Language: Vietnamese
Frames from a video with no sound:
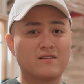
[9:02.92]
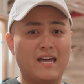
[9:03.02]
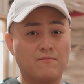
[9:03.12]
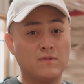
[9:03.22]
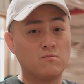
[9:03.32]
được
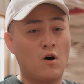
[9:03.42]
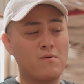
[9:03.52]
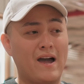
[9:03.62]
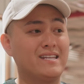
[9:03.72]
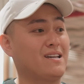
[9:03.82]
giảm từ
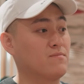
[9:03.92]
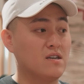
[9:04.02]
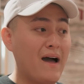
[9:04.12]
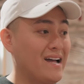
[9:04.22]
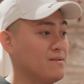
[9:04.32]
một, hai trăm
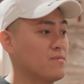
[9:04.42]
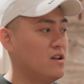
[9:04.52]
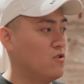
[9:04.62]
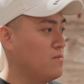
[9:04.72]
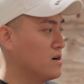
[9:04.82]
tới ba trăm
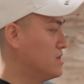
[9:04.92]
nghìn luôn đó mọi